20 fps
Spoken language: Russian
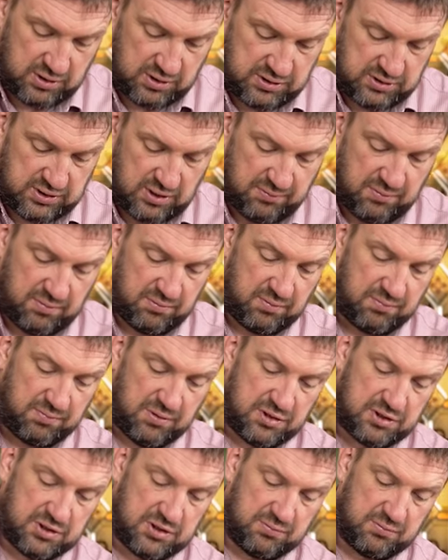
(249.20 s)
с самыми
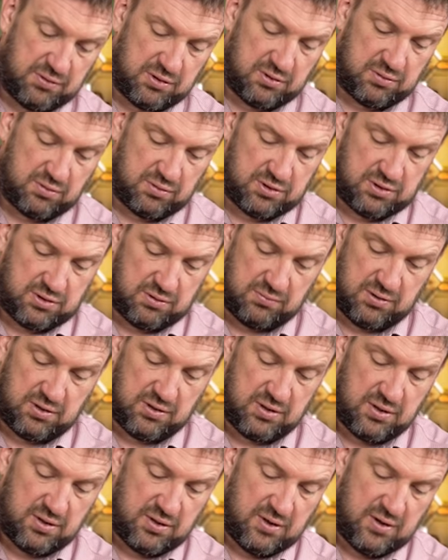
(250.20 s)
большими толстыми
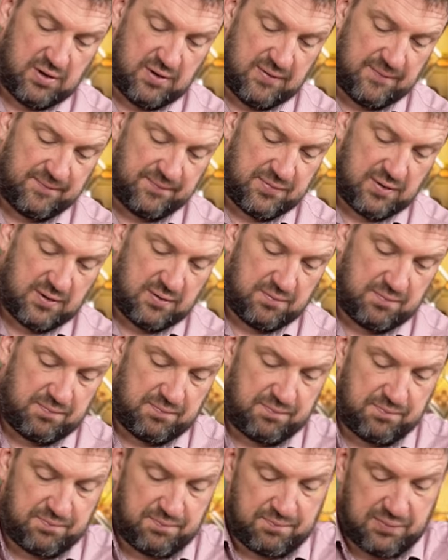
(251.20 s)

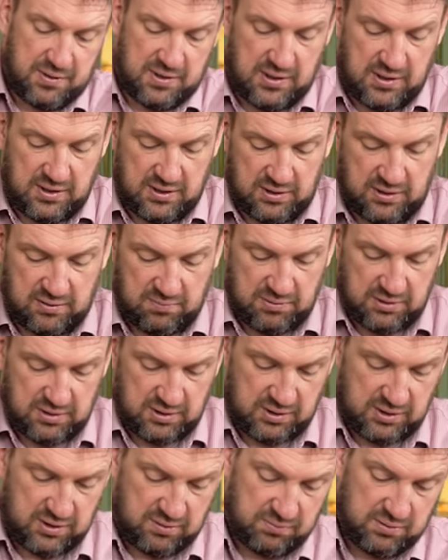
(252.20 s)
поленьями
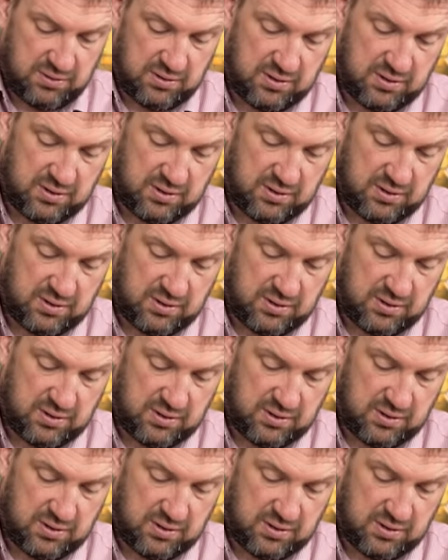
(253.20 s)
такими.